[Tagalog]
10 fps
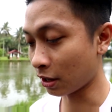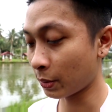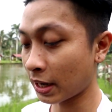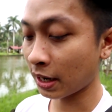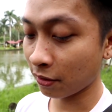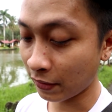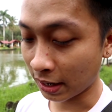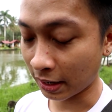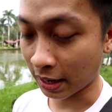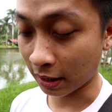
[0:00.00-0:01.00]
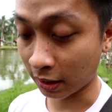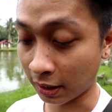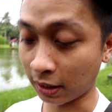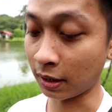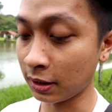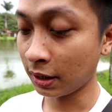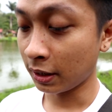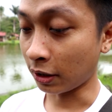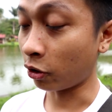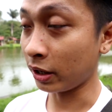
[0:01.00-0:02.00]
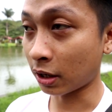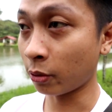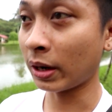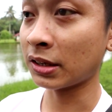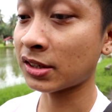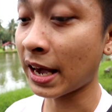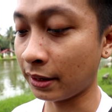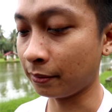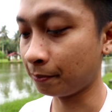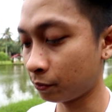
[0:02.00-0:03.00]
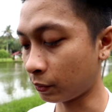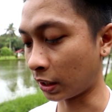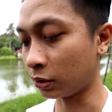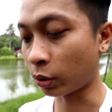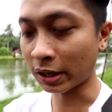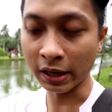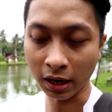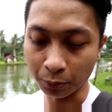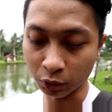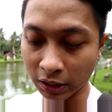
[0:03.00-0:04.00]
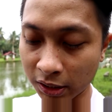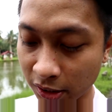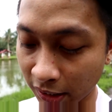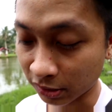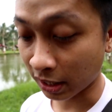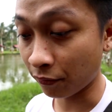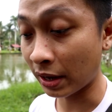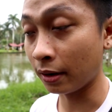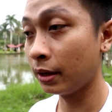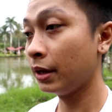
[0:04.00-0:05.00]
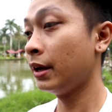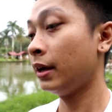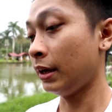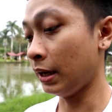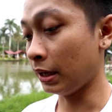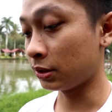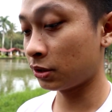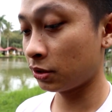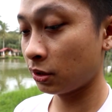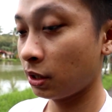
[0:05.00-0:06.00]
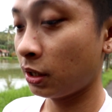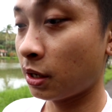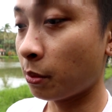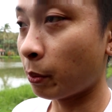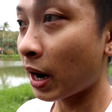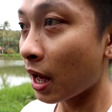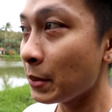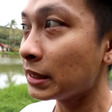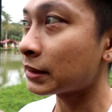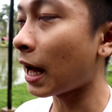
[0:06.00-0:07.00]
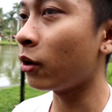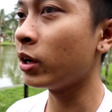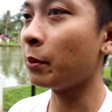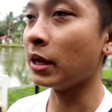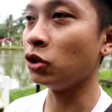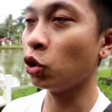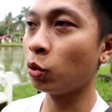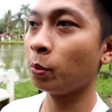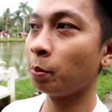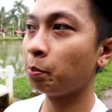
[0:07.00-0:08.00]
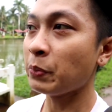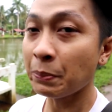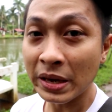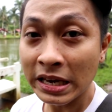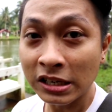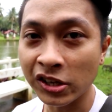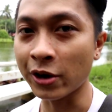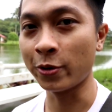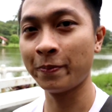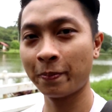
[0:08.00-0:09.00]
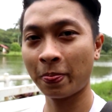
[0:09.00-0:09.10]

kalawa na level ng, uh, or ikalawa ng sign, pag nandoon ka na, nakapunta ka na sa next level, is maraming tao naman yung pipigil sa'yo.